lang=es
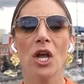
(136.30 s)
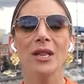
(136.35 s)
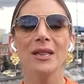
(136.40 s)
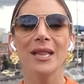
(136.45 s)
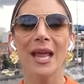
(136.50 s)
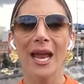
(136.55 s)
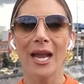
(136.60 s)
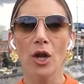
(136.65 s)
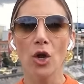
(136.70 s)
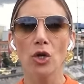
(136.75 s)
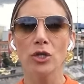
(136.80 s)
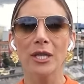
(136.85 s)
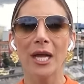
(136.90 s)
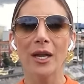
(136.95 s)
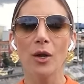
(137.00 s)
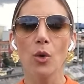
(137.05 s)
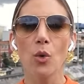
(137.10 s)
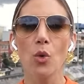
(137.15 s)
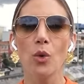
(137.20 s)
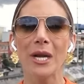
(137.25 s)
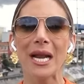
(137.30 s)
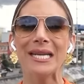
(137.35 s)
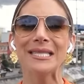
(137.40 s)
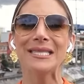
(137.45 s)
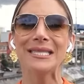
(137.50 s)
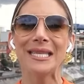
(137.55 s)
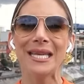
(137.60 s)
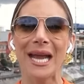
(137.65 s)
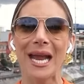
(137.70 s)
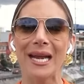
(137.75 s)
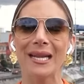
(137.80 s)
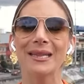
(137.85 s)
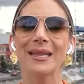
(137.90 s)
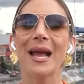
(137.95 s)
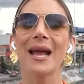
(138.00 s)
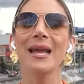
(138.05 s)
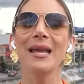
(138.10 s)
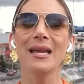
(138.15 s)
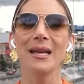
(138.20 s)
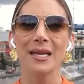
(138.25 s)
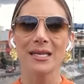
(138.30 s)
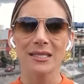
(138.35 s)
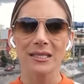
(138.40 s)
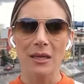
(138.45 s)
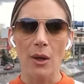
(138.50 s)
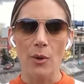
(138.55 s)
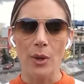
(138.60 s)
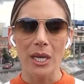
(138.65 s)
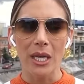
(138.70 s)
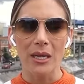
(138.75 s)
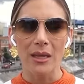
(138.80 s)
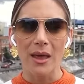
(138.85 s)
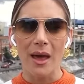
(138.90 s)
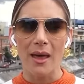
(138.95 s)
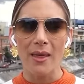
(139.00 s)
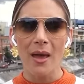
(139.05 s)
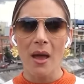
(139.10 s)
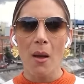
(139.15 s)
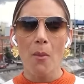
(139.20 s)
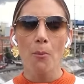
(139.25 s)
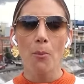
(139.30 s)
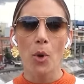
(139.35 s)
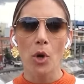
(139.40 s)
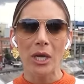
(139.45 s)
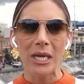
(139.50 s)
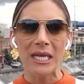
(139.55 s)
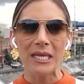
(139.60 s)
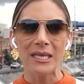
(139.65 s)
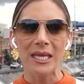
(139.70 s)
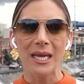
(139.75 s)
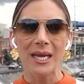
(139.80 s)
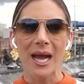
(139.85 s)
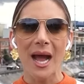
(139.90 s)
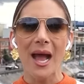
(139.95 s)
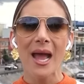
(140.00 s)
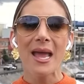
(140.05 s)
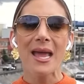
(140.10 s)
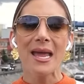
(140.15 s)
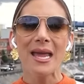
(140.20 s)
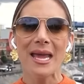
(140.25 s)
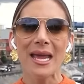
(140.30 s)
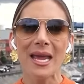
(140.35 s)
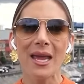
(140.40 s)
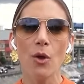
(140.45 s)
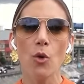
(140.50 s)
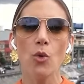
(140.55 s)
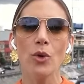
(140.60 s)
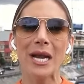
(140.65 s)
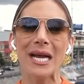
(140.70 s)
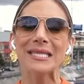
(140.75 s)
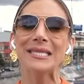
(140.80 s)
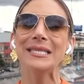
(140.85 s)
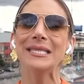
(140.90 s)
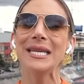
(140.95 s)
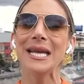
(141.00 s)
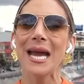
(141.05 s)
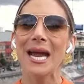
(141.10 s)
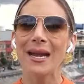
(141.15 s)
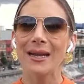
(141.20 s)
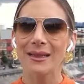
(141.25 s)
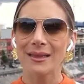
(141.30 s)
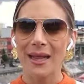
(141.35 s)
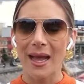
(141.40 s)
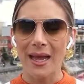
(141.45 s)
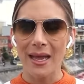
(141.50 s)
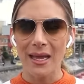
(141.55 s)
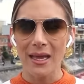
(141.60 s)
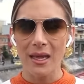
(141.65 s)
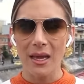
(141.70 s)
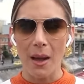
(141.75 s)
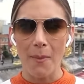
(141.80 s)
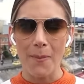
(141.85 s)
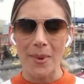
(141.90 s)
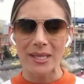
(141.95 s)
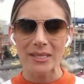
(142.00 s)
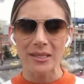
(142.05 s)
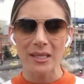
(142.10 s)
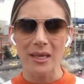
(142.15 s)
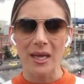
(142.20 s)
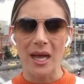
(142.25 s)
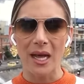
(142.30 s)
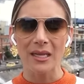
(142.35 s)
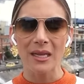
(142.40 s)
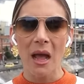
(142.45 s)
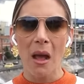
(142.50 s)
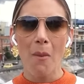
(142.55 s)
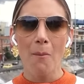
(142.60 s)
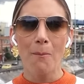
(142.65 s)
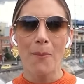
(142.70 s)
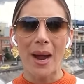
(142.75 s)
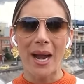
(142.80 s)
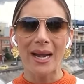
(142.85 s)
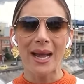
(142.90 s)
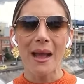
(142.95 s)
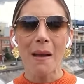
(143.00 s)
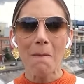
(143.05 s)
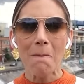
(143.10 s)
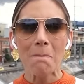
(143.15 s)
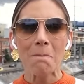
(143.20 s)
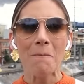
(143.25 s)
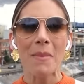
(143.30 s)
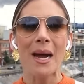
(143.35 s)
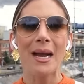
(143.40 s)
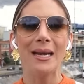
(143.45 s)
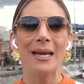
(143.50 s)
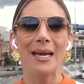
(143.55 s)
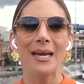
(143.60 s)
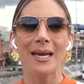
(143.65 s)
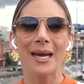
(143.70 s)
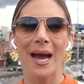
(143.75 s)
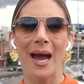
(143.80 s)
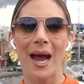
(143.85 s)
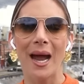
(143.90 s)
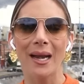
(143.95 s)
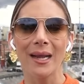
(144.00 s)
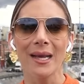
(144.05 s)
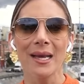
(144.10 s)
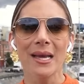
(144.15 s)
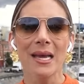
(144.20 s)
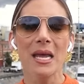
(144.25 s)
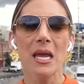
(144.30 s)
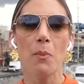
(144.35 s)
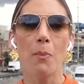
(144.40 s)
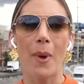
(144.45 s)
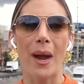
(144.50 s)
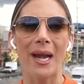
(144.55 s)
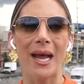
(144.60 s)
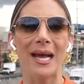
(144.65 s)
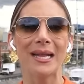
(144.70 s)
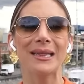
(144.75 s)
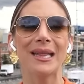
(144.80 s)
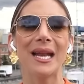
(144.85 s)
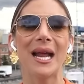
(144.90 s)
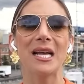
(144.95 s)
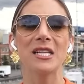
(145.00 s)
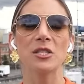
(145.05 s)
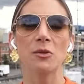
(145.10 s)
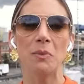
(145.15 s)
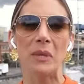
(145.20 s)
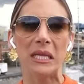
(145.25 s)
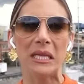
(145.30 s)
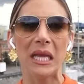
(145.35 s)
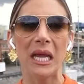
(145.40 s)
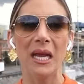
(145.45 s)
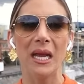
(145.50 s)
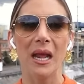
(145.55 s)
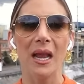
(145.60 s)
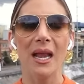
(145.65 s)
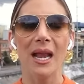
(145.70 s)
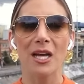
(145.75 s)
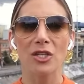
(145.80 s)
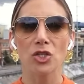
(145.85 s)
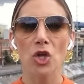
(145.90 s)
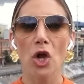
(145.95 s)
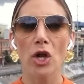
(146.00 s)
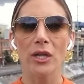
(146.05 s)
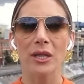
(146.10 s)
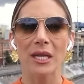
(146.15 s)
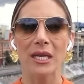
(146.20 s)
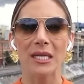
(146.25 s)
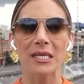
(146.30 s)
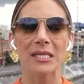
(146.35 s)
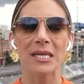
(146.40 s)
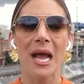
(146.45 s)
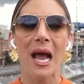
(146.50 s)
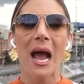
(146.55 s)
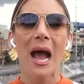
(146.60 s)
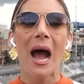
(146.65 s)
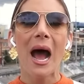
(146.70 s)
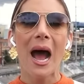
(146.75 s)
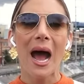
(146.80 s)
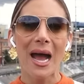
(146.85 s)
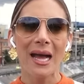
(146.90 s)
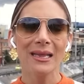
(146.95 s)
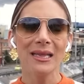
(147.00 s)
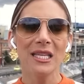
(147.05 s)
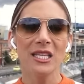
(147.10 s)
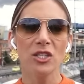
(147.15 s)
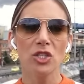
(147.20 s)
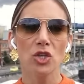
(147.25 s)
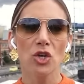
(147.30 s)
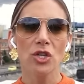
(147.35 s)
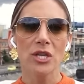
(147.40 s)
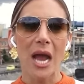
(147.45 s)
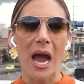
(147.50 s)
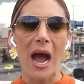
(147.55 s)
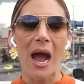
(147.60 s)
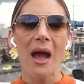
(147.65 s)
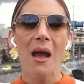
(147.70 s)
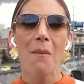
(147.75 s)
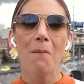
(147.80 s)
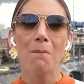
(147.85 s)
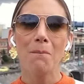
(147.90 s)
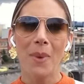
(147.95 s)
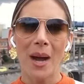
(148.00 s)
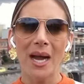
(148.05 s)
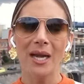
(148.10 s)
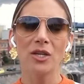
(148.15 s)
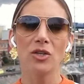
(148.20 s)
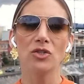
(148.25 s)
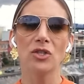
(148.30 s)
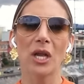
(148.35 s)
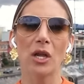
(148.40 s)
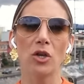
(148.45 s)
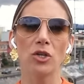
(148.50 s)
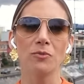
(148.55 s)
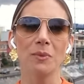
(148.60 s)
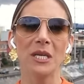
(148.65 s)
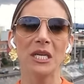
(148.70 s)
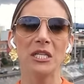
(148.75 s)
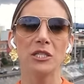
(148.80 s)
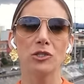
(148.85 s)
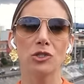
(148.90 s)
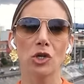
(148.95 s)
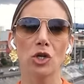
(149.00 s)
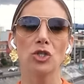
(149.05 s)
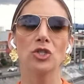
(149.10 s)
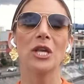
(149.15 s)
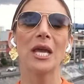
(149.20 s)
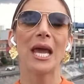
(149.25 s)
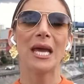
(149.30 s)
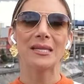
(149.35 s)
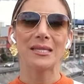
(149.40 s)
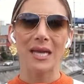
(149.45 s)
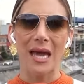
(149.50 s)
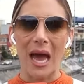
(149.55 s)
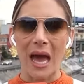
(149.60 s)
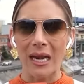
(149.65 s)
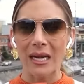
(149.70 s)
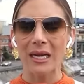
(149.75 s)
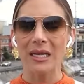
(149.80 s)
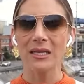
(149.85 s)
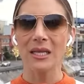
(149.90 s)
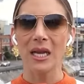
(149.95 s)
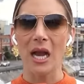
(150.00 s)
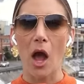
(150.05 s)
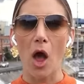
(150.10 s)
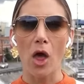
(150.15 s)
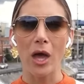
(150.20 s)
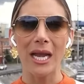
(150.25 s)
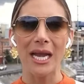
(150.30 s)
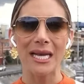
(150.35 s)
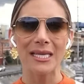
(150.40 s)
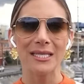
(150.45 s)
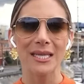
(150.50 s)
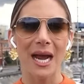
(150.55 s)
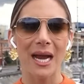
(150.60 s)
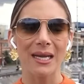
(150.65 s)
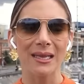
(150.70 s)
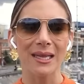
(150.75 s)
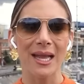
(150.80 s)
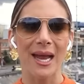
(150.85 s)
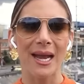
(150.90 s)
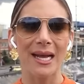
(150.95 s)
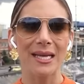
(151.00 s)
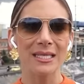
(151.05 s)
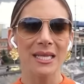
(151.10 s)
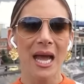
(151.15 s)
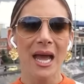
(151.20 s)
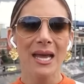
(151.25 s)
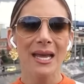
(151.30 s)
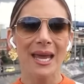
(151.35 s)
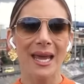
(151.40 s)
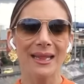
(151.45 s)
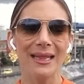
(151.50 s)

denotan una cierta inestabilidad política y una cierta incapacidad para manejar y para transmitir las órdenes han dicho ya varios de los ministros que se han retirado de las carteras, que